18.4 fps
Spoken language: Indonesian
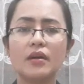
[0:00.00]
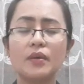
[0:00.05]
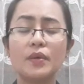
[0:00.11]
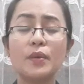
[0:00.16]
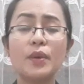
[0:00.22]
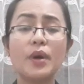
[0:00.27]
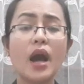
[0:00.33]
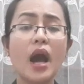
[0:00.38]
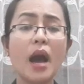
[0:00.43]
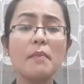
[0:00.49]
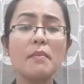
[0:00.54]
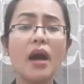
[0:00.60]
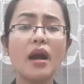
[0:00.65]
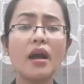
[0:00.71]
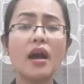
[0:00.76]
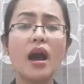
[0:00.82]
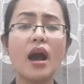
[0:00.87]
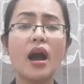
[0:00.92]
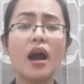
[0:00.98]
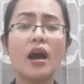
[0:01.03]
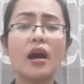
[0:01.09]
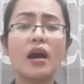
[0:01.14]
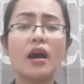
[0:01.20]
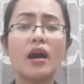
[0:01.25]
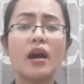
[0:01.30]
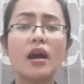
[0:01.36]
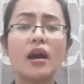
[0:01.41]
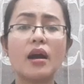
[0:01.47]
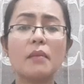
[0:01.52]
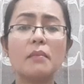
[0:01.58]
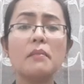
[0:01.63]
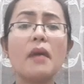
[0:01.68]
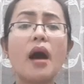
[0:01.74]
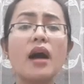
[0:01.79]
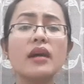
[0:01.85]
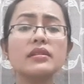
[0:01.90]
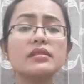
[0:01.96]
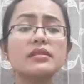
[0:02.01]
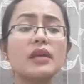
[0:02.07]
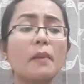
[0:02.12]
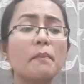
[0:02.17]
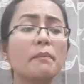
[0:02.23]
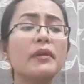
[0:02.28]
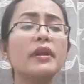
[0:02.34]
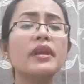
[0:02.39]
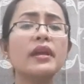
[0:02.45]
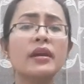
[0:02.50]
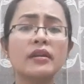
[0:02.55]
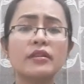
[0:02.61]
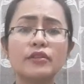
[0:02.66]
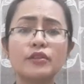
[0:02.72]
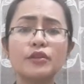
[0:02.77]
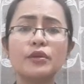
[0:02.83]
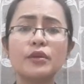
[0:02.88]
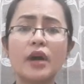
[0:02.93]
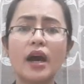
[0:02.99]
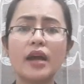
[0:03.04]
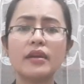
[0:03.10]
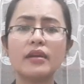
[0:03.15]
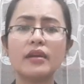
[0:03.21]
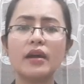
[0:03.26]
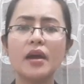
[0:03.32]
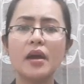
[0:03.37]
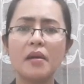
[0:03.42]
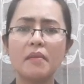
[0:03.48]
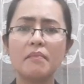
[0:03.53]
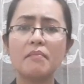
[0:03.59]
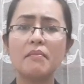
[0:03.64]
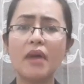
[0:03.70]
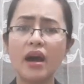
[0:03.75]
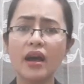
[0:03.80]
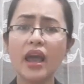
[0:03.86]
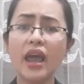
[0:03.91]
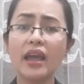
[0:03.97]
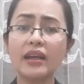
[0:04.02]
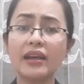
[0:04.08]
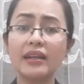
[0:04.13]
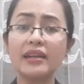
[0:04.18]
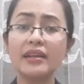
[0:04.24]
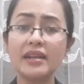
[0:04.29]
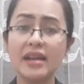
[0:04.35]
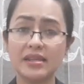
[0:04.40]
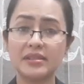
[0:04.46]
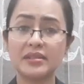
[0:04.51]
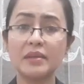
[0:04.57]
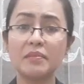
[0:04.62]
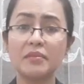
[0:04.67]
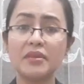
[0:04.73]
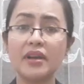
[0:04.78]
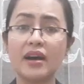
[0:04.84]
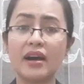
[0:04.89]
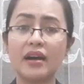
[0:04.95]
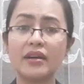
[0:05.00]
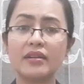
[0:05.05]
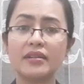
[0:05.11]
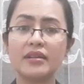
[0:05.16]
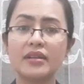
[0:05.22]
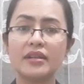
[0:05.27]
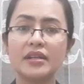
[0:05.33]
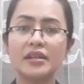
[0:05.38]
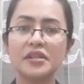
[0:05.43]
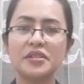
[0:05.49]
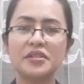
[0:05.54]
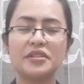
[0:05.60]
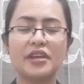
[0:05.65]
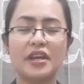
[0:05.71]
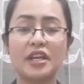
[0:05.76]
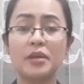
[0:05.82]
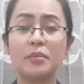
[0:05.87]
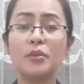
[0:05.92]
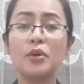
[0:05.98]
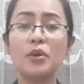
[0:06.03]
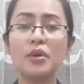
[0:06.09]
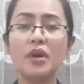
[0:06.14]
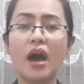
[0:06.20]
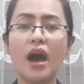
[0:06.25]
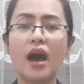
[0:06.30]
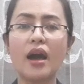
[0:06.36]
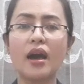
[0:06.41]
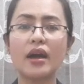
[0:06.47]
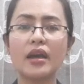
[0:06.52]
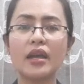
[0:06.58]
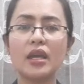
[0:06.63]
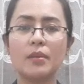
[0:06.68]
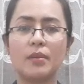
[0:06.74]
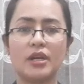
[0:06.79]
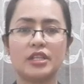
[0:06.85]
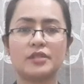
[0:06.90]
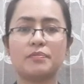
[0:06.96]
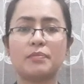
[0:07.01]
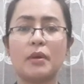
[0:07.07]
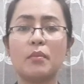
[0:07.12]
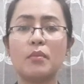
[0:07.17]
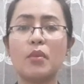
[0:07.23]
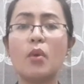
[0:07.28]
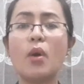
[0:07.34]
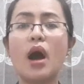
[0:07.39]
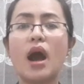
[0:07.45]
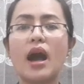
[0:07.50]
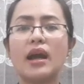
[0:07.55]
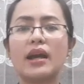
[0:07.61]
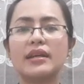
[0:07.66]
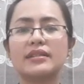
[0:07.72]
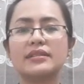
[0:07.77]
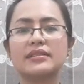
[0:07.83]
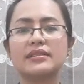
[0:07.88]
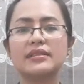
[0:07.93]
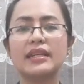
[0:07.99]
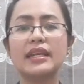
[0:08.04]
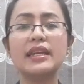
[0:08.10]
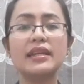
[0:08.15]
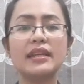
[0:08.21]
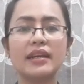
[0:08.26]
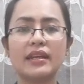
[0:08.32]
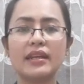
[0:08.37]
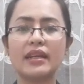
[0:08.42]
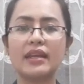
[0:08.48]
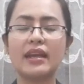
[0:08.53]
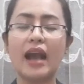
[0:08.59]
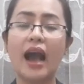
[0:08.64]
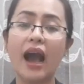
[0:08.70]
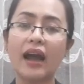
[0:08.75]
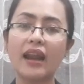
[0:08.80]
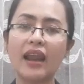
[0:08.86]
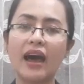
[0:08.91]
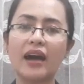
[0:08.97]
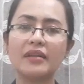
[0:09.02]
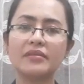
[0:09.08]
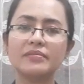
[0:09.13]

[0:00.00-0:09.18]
Uga maka bangsa pilihan Tuhan bagai kel nasibna. Jadi budak iwas pembuangan di negeri kala.